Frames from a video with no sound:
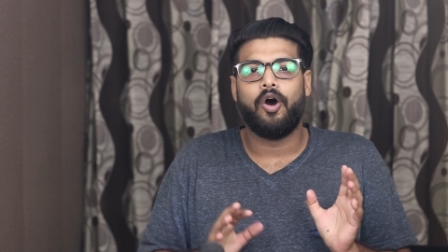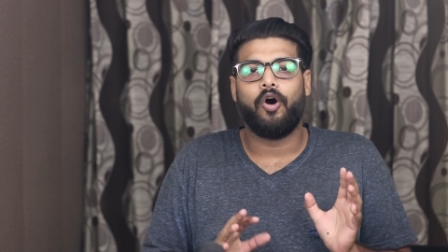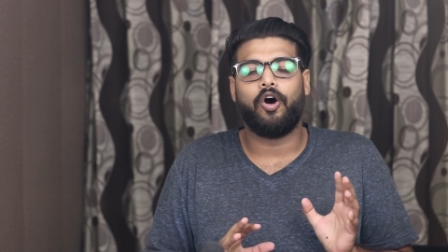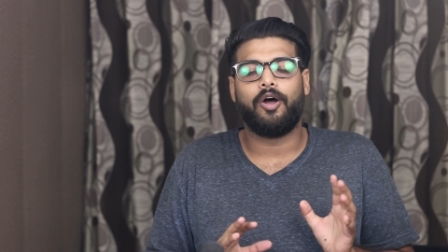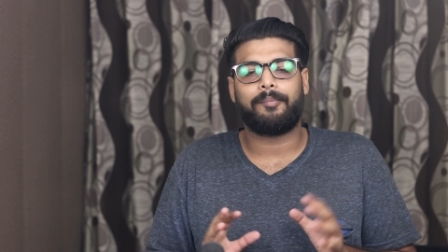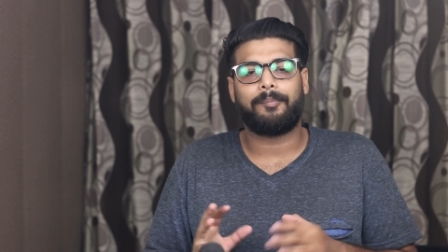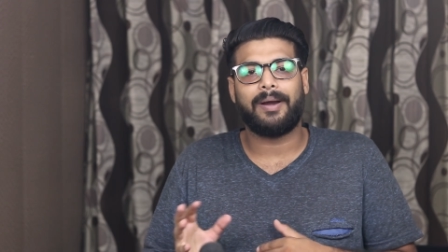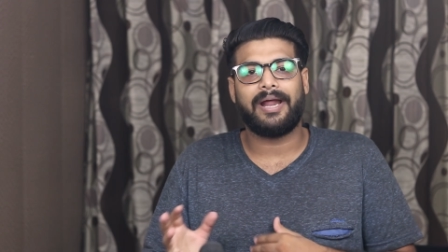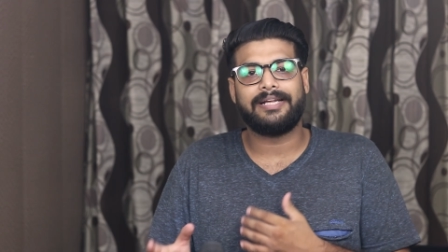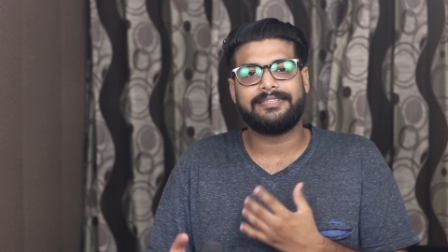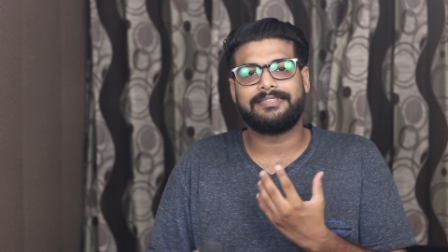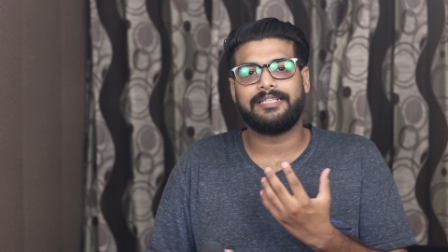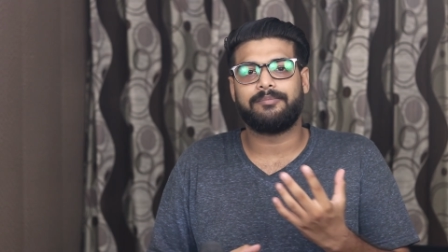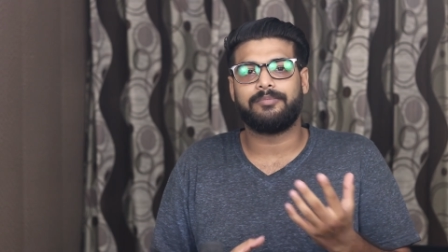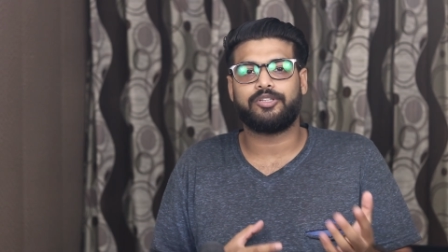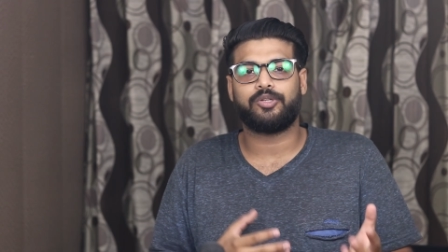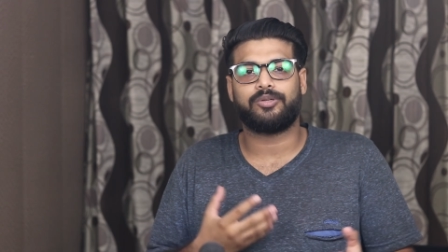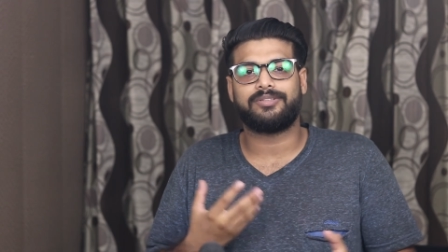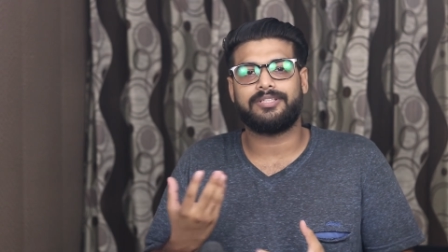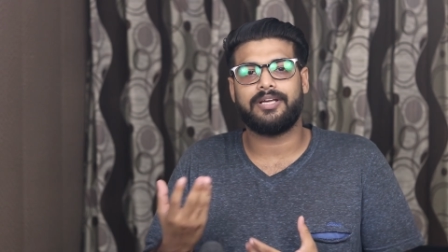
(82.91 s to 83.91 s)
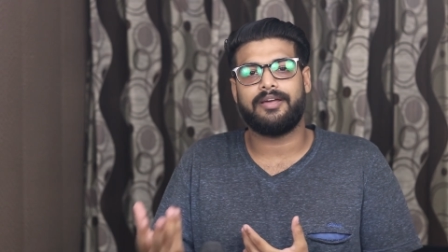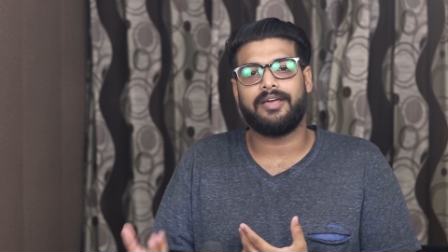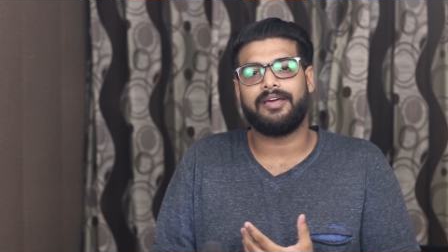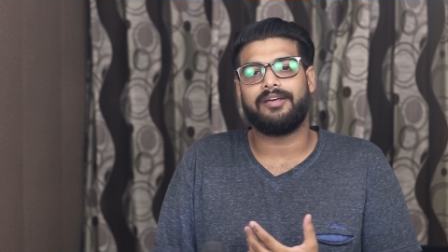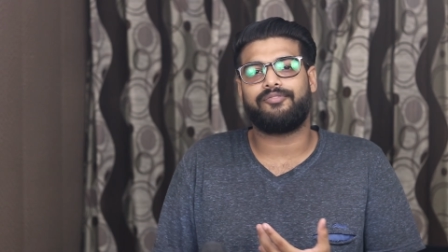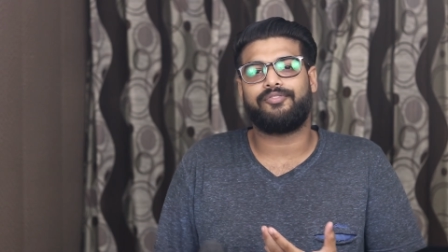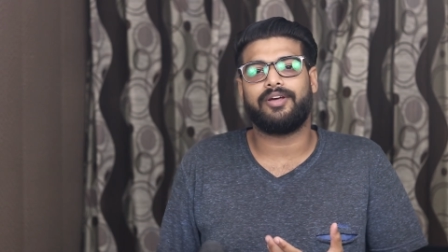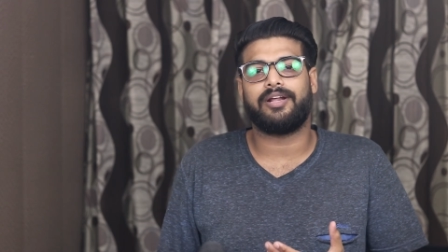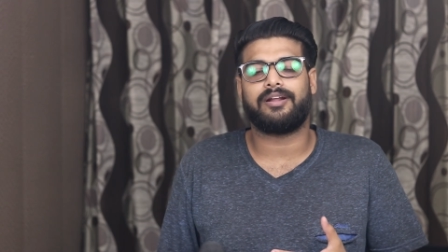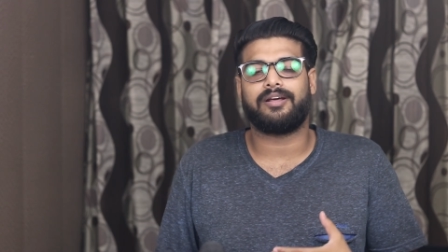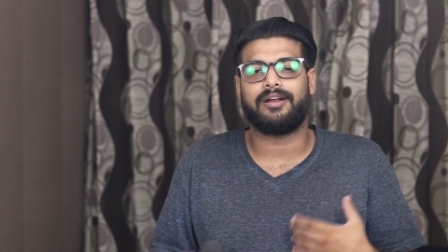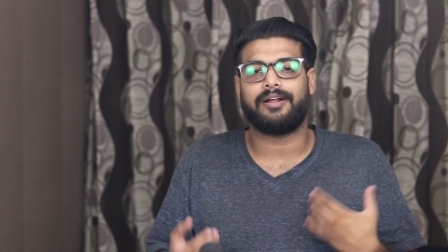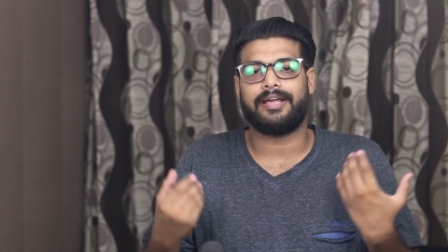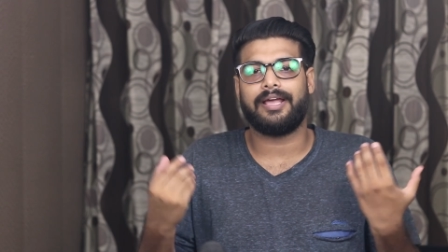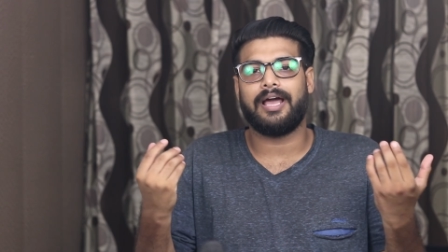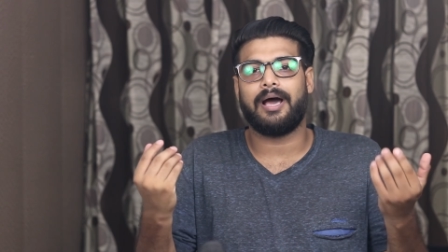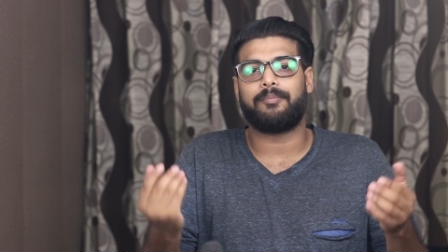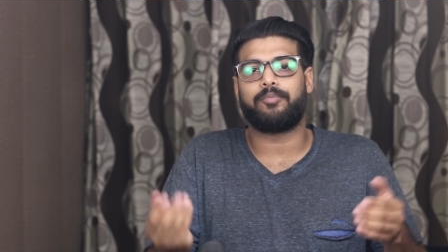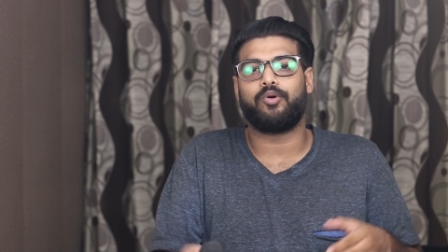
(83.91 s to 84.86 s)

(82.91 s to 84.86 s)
और प्राइसिंग में थोड़ा सा हेर फेर करके